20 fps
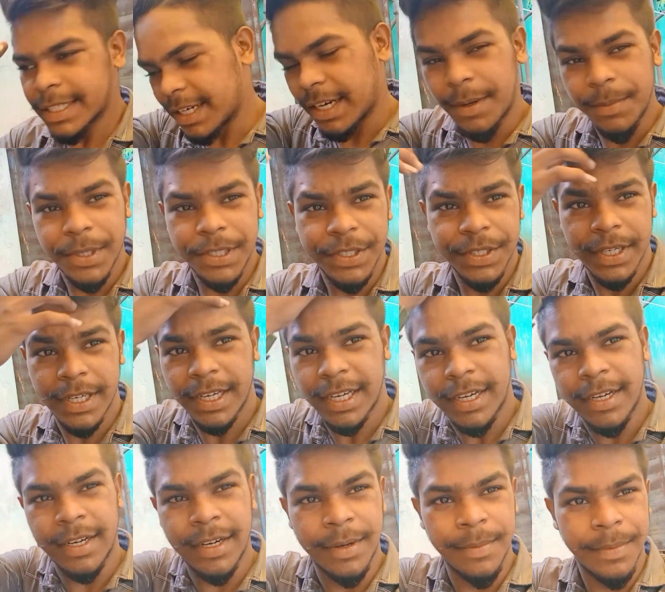अभी जो है
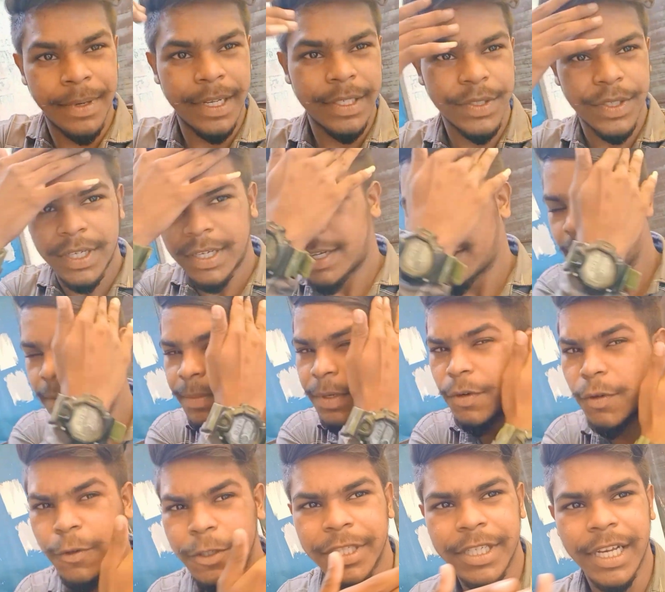आ, मैं जो है मेरे
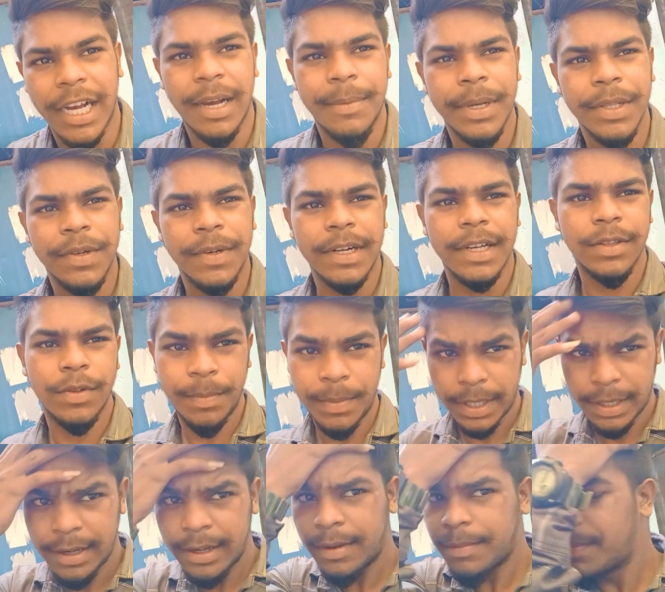को कुछ काम है थोड़ा तो
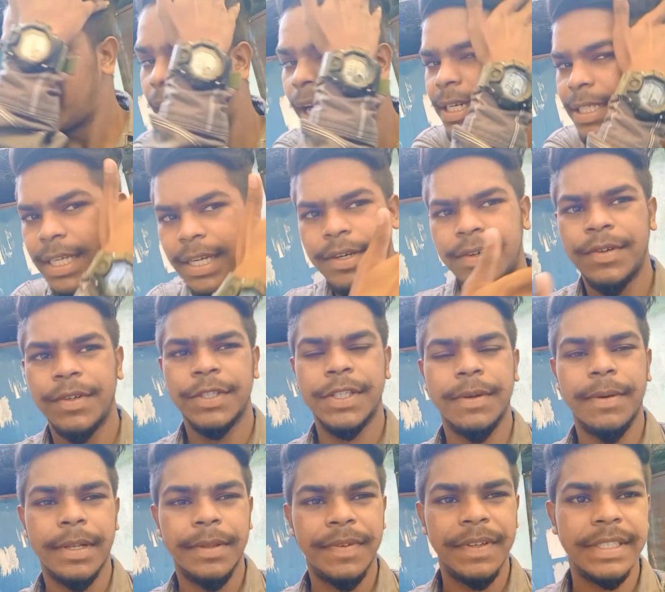मैं बाहर जा रहा हूँ
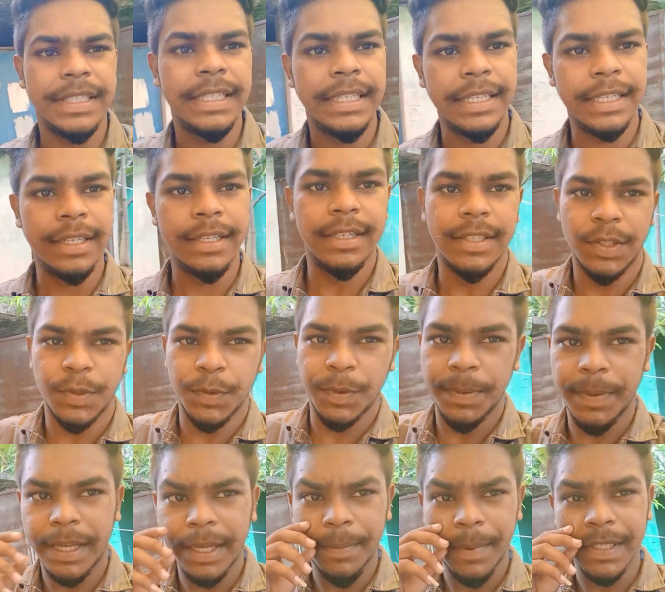उसके बाद फिर से सुमित
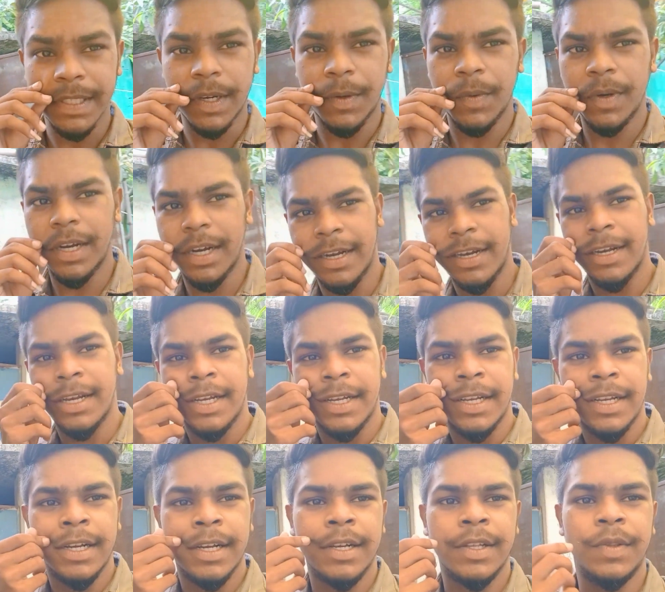भाई के पास आऊँगा
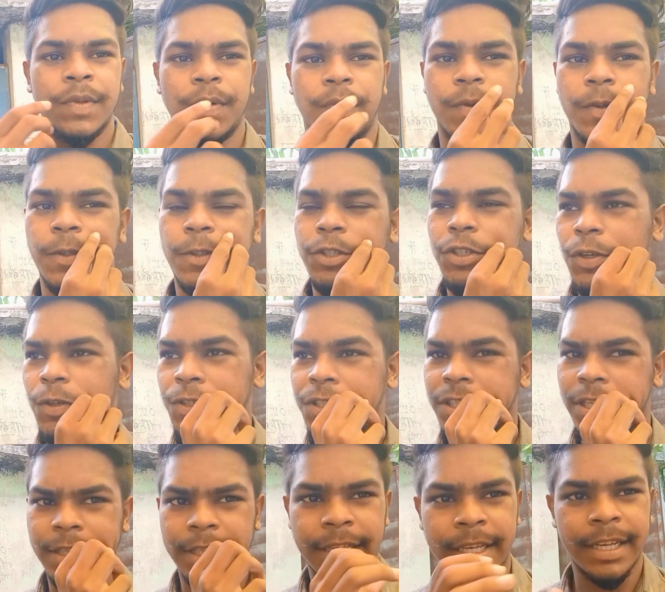तो चलो
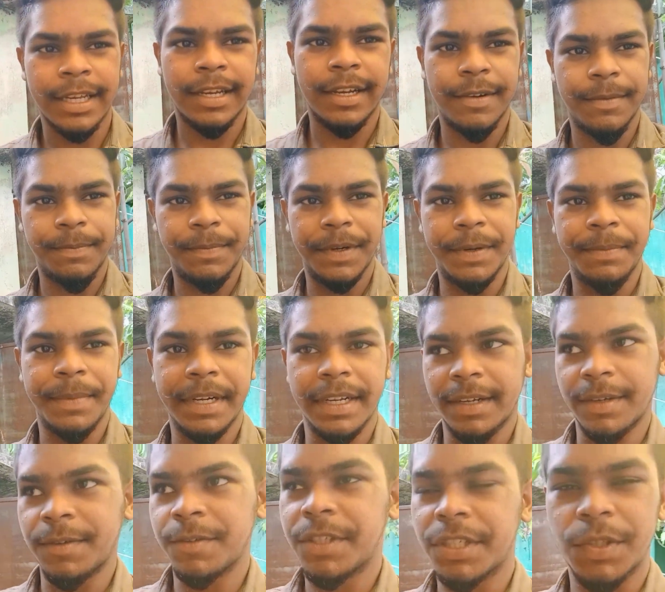चलते हैं फिर मैं
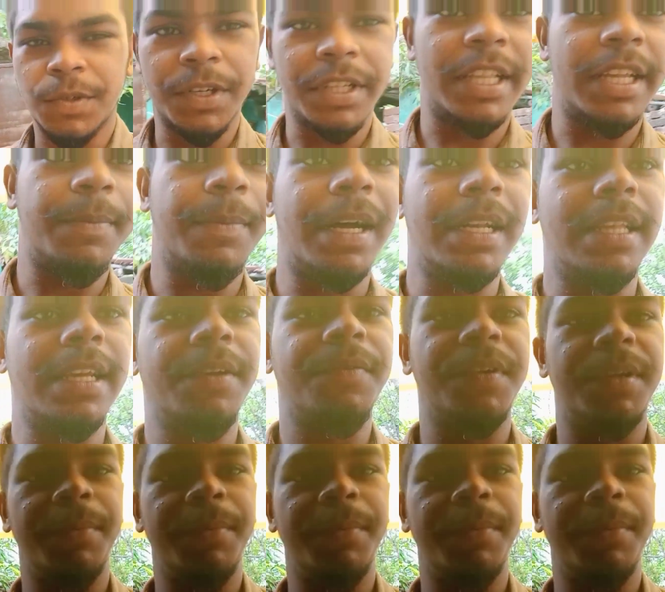उनसे थोड़ी देर बाद आके फिर